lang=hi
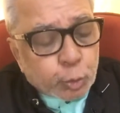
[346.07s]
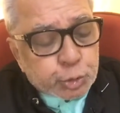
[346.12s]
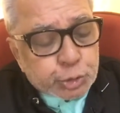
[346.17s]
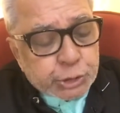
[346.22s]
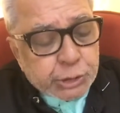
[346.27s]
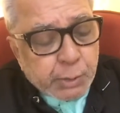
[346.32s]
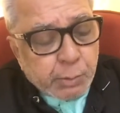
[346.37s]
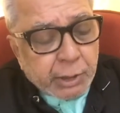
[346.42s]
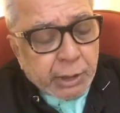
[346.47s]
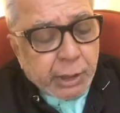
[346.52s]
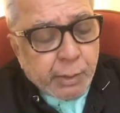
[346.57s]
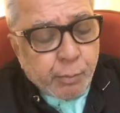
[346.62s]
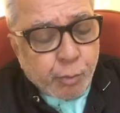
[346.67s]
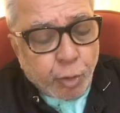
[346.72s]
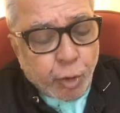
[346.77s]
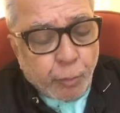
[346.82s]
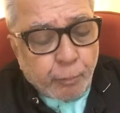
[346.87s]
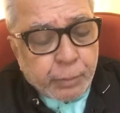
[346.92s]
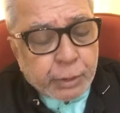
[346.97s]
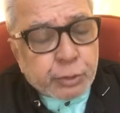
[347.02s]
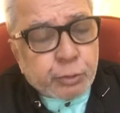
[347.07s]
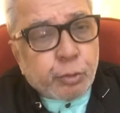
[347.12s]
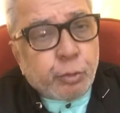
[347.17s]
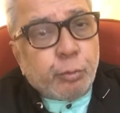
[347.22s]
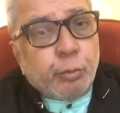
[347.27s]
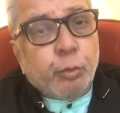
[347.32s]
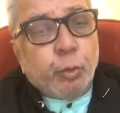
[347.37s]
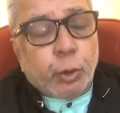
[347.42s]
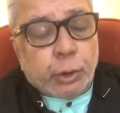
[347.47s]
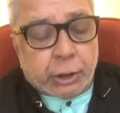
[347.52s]
उसने मेरी मोहब्बत
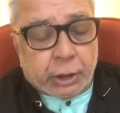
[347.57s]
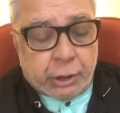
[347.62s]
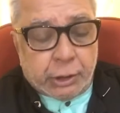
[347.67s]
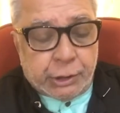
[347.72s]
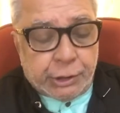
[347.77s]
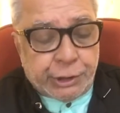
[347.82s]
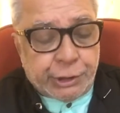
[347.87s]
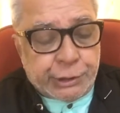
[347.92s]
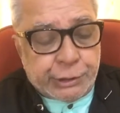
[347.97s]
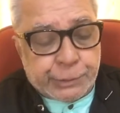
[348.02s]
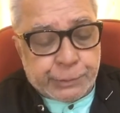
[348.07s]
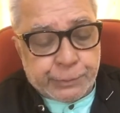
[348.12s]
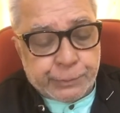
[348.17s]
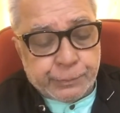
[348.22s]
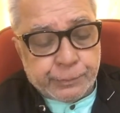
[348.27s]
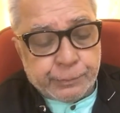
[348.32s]
कबूल कर ली है